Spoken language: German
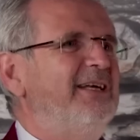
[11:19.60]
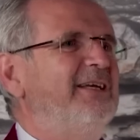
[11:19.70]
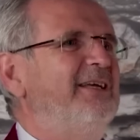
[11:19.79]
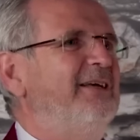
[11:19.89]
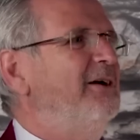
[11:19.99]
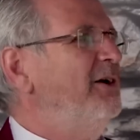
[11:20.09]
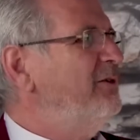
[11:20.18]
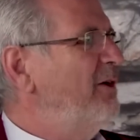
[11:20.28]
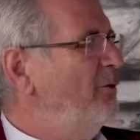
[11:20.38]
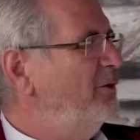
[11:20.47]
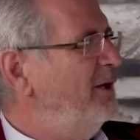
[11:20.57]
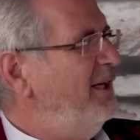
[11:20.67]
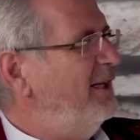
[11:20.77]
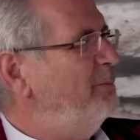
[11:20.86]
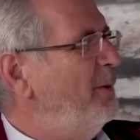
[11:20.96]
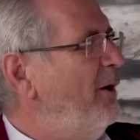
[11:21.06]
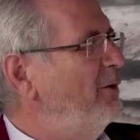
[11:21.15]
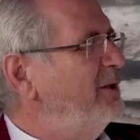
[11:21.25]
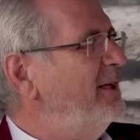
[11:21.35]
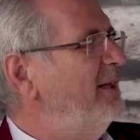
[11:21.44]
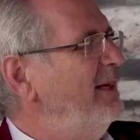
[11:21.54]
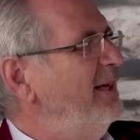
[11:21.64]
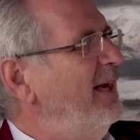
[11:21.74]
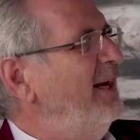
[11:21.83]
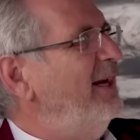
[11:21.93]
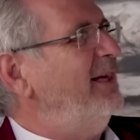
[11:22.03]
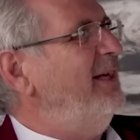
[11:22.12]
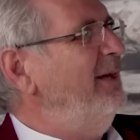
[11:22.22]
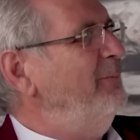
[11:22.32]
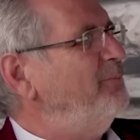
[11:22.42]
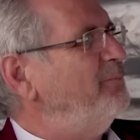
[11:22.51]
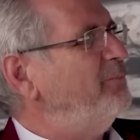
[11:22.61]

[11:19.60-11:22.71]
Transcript: Energie. So, und mhm. jetzt braucht er natürlich Energie.